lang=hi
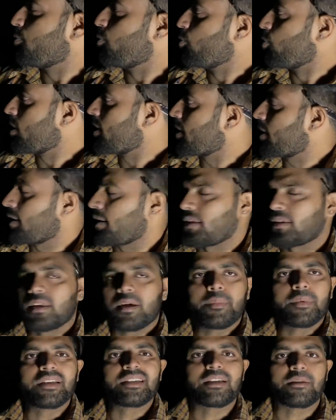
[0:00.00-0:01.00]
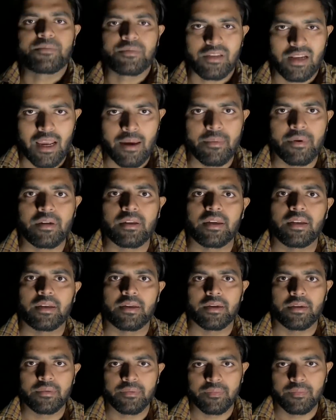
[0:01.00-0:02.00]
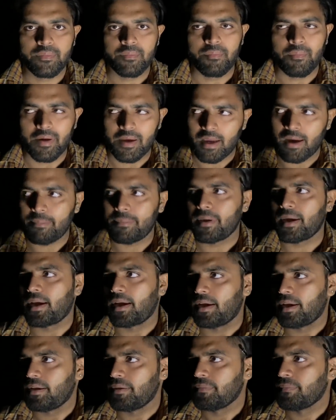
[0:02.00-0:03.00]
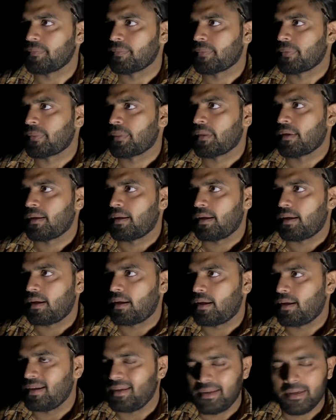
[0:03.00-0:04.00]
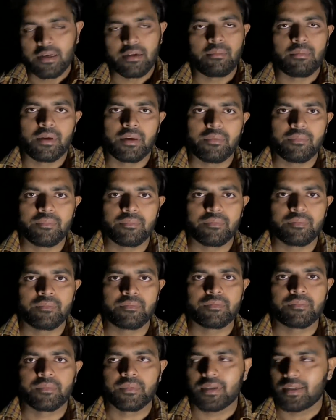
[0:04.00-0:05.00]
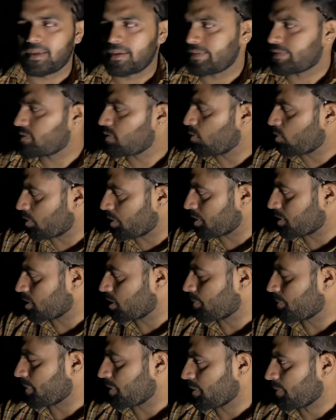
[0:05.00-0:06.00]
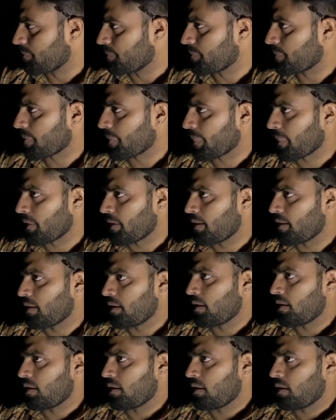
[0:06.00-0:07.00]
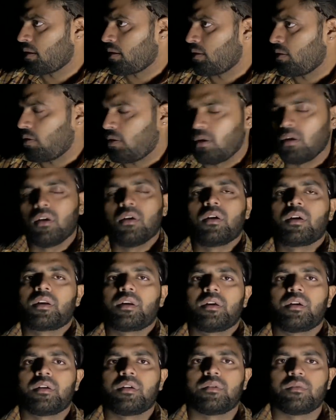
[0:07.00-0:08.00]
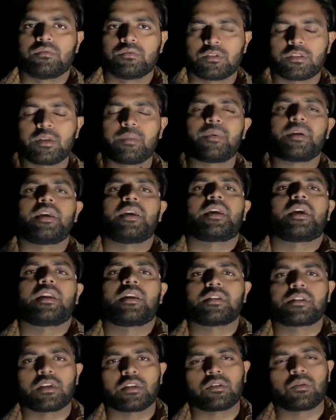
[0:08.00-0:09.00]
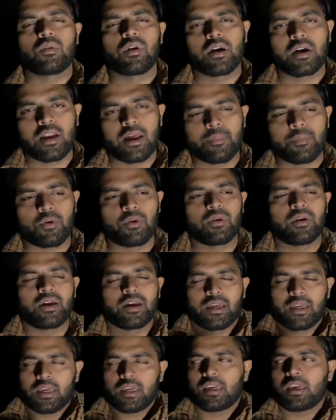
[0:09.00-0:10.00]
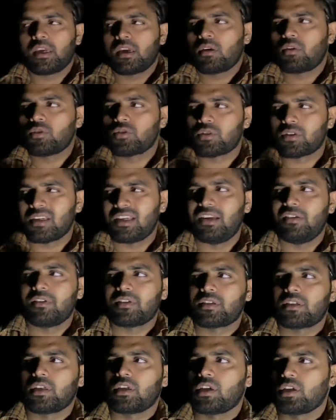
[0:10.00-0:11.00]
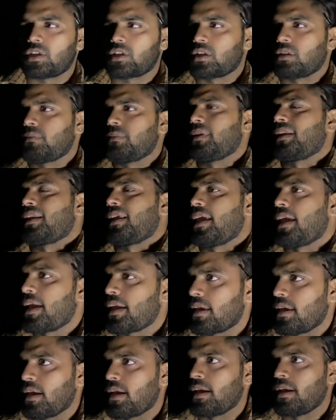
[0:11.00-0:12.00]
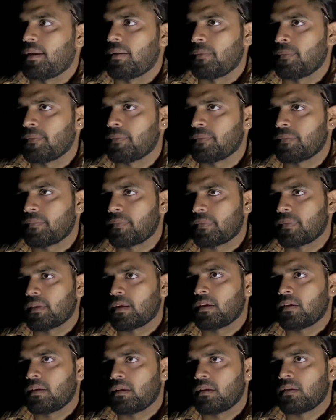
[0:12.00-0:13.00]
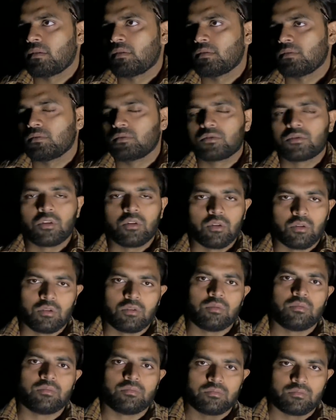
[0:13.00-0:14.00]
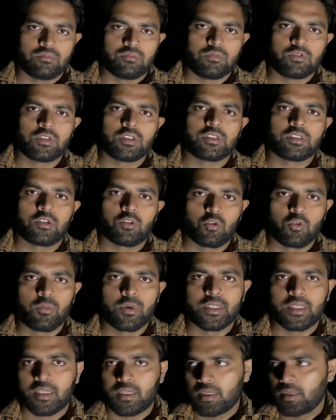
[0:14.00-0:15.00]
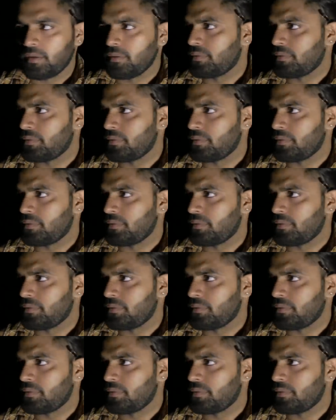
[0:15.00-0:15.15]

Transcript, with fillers: पूरा करना था अपने सब्सक्राइबर के लिए मैं यहाँ पे आया अलीगढ़ में इस लोकेशन पे और उनसे मैं ये कहना चाहता हूँ अगर आपको लगे कि कुछ इन्वेस्टिगेशन में रह गया है तो मुझे ज़रूर बताना